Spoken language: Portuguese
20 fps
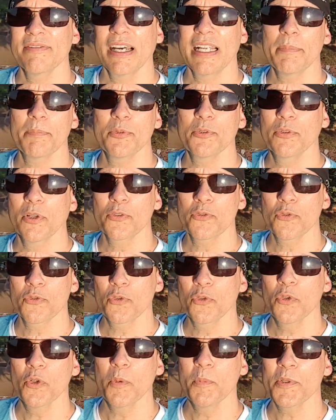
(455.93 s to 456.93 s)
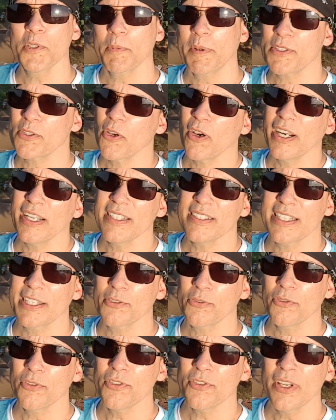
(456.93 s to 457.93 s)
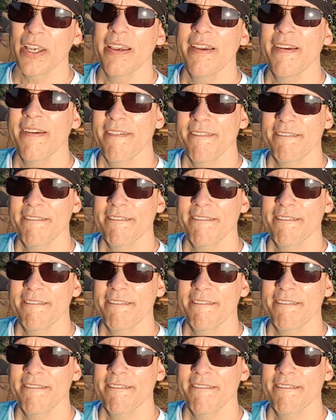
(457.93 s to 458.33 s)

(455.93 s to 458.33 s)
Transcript: vale para os nossos grupos, para as organizações,